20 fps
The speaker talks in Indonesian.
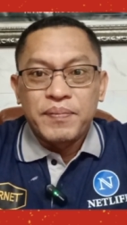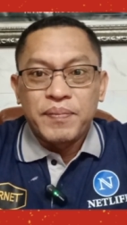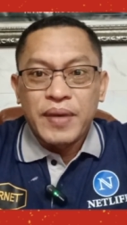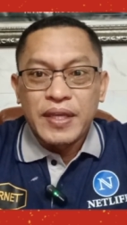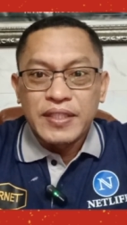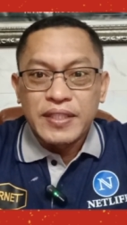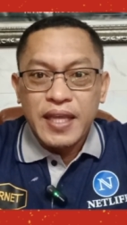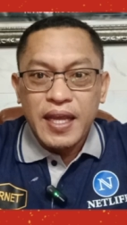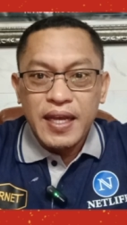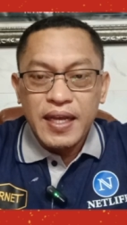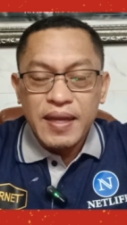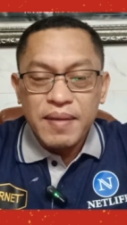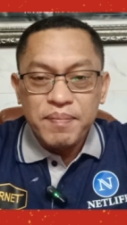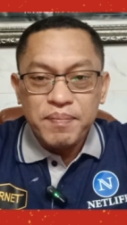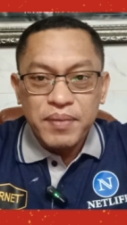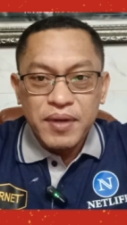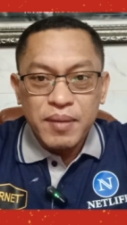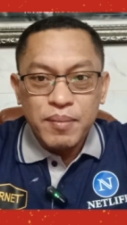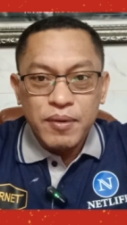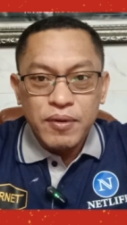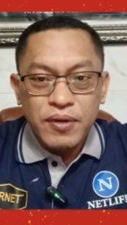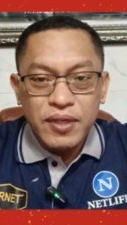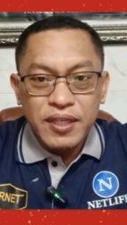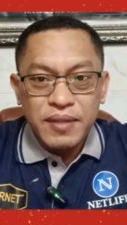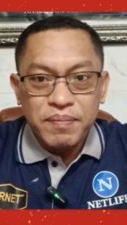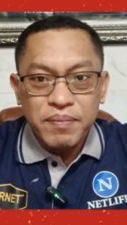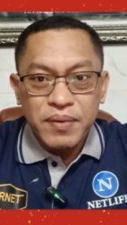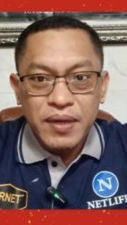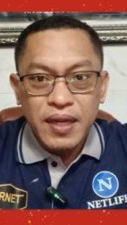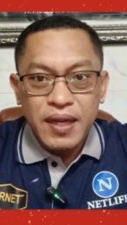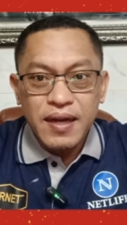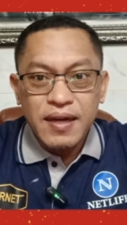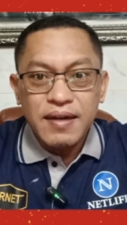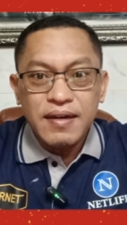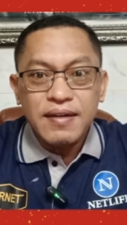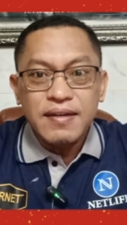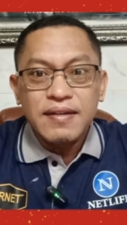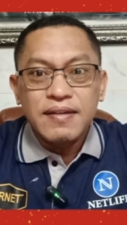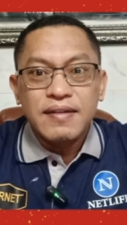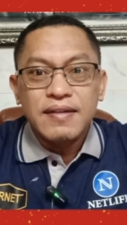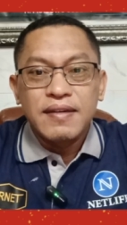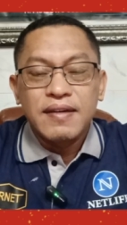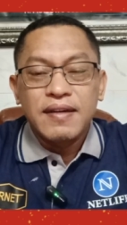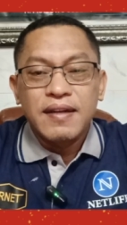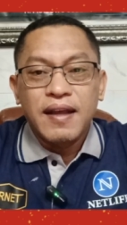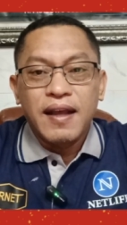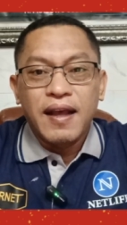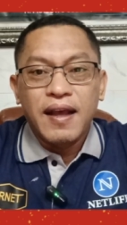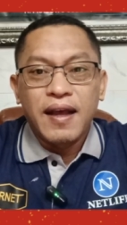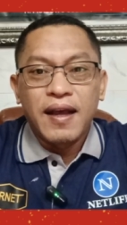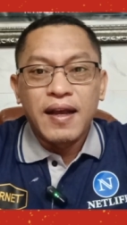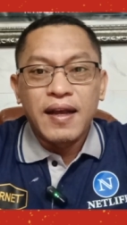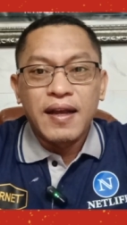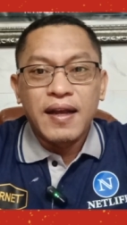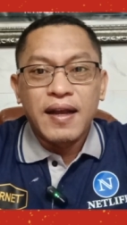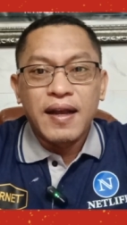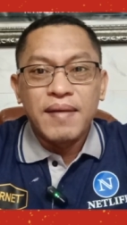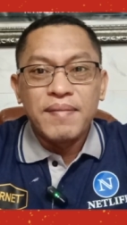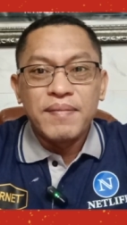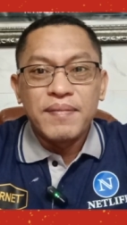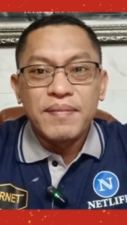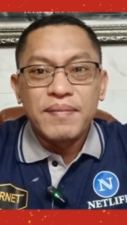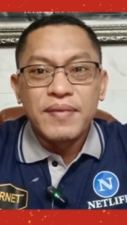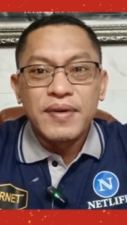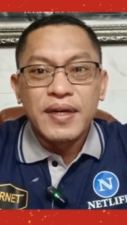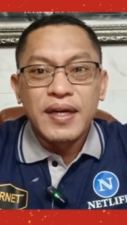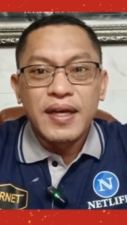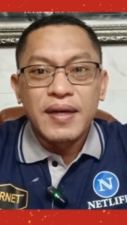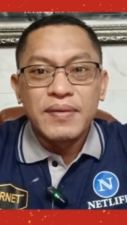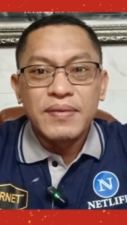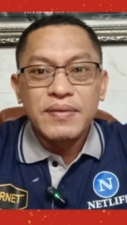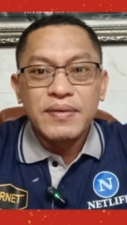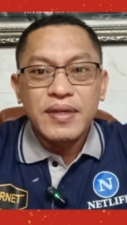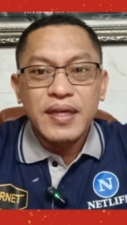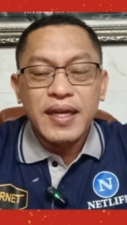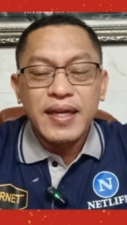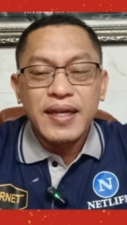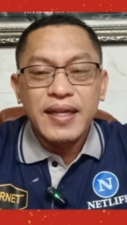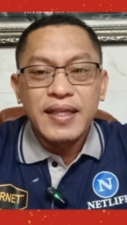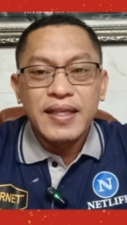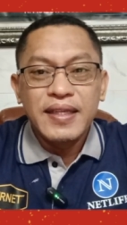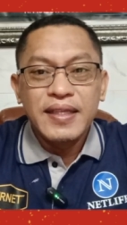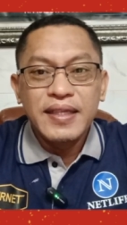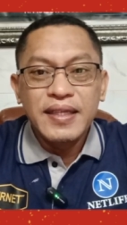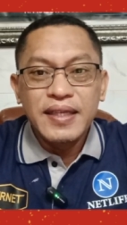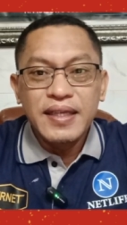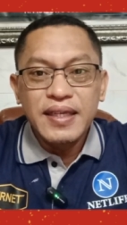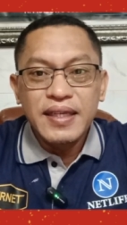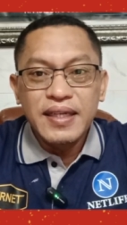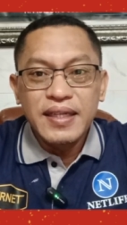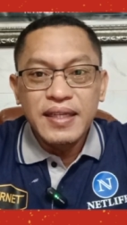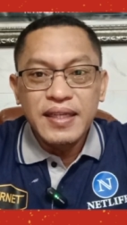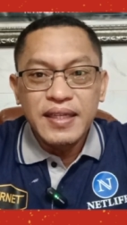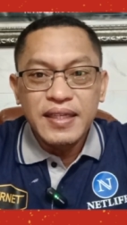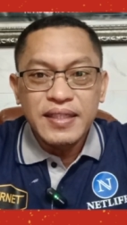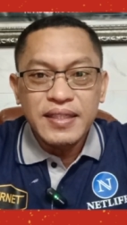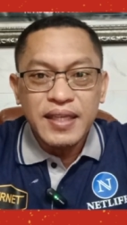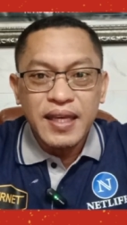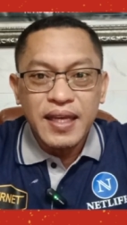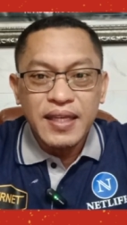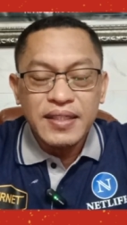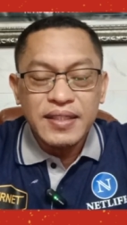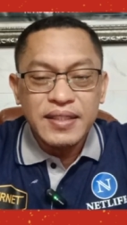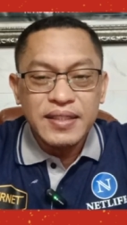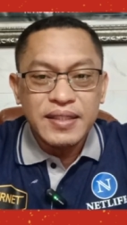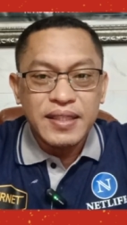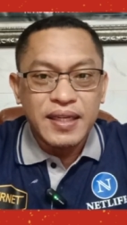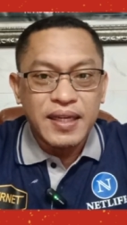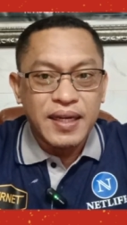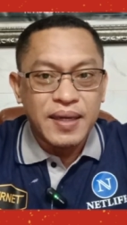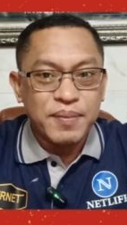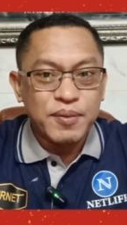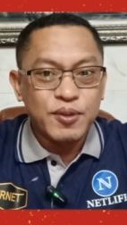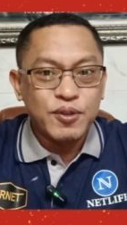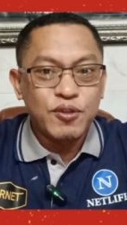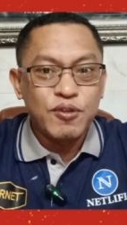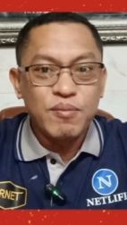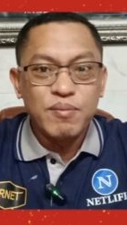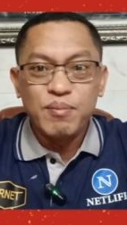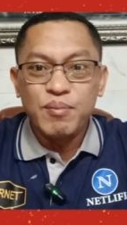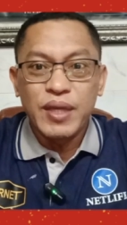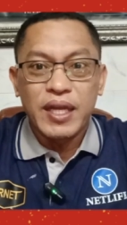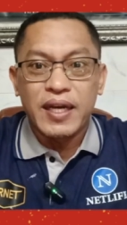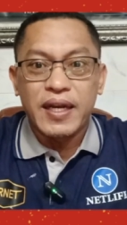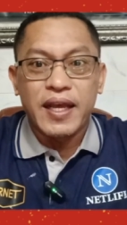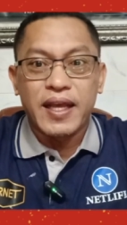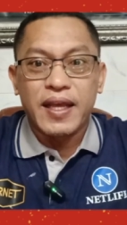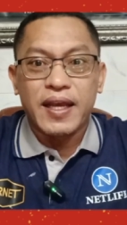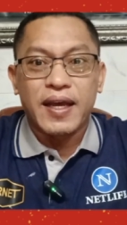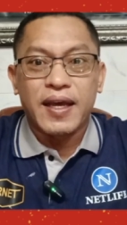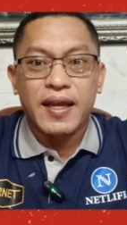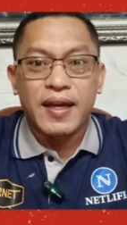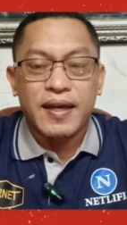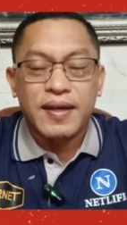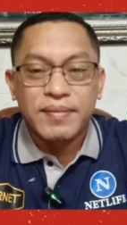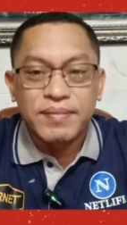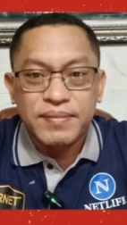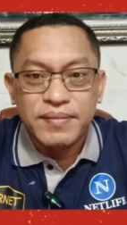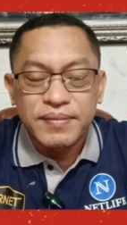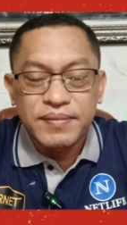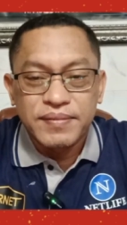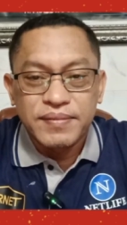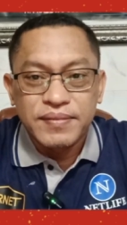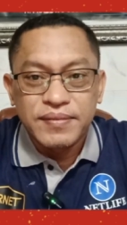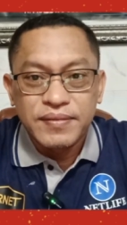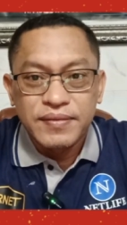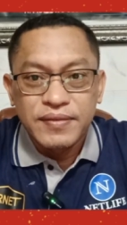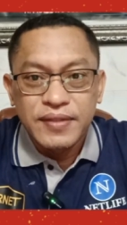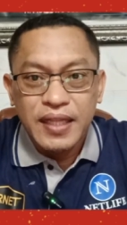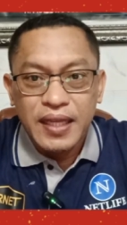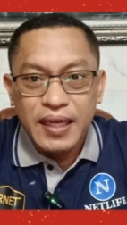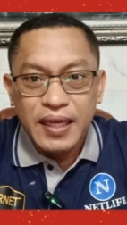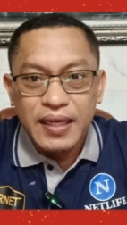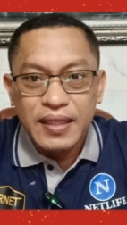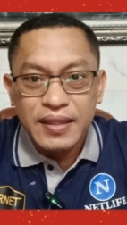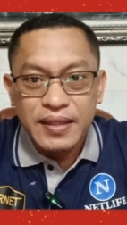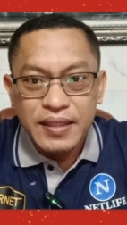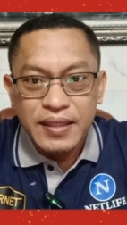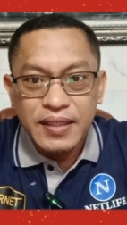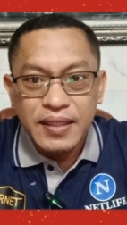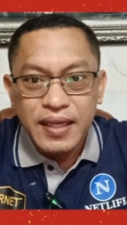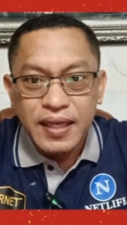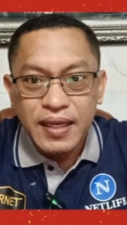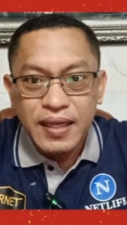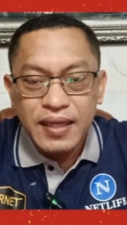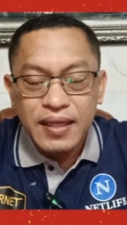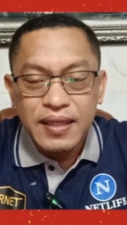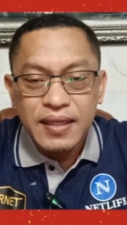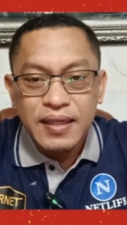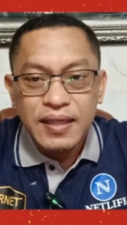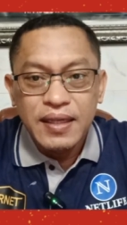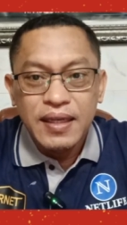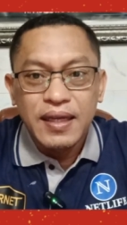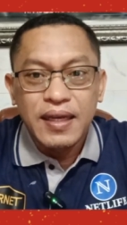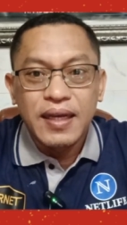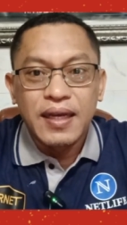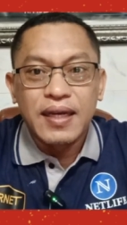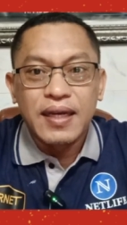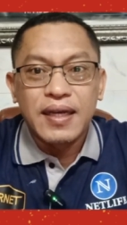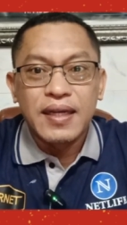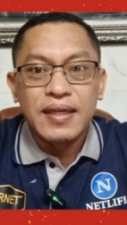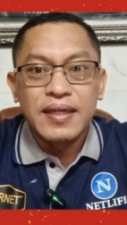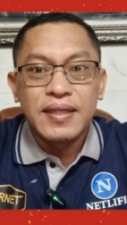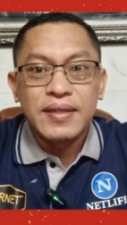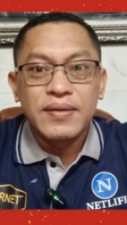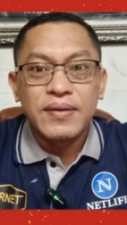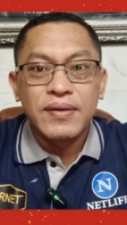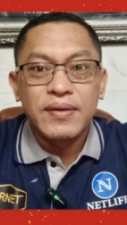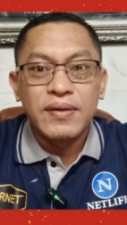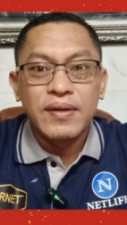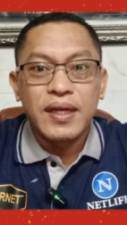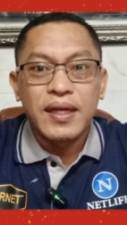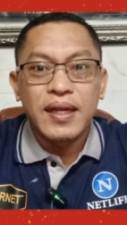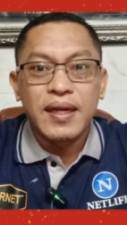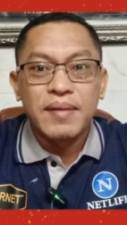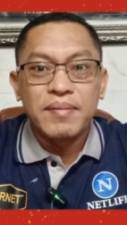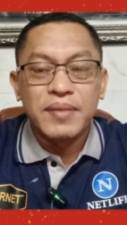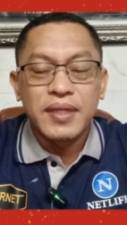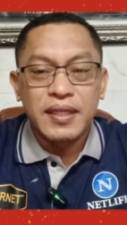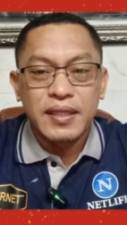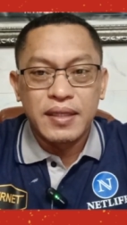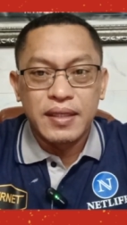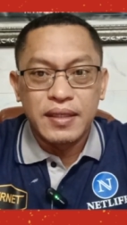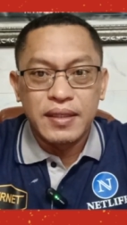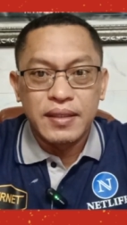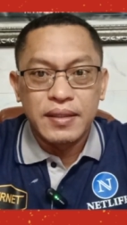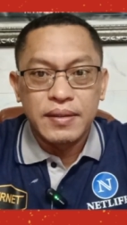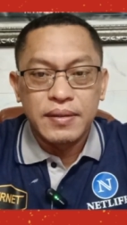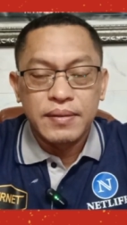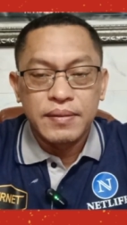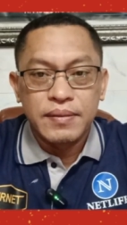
Pasangan Prabowo Gibran akan melakukan hilirisasi terhadap sumber daya alam. Artinya akan dikelola dalam negeri.